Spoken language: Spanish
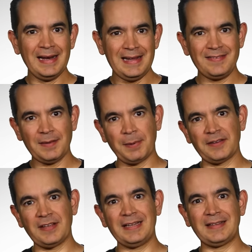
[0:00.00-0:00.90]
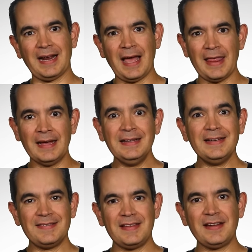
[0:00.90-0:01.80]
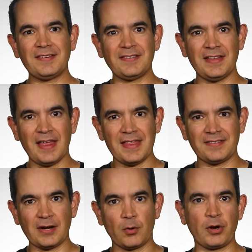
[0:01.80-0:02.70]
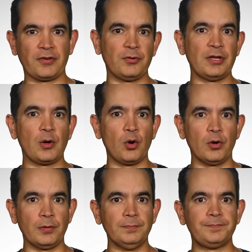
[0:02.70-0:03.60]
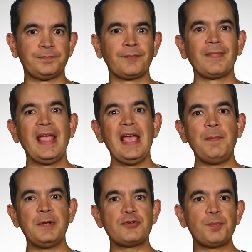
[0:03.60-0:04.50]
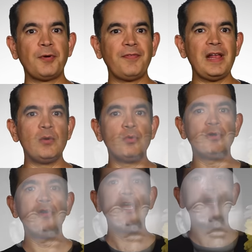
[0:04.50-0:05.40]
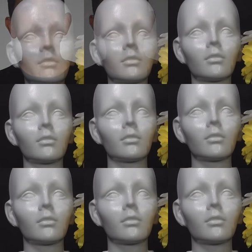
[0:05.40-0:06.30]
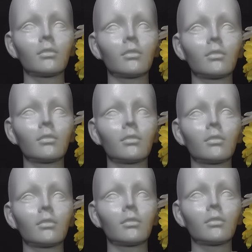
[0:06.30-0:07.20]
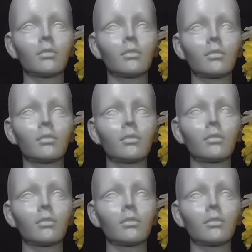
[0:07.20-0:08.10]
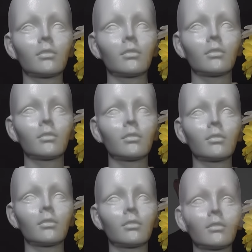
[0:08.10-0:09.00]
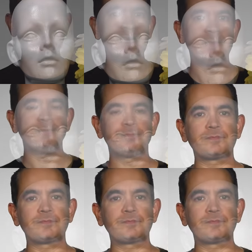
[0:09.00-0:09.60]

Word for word: lista para ser entregada sin necesidad de hacer corrección de color. El Picture Profile 1 nos muestra una imagen con la configuración estándar de la cámara.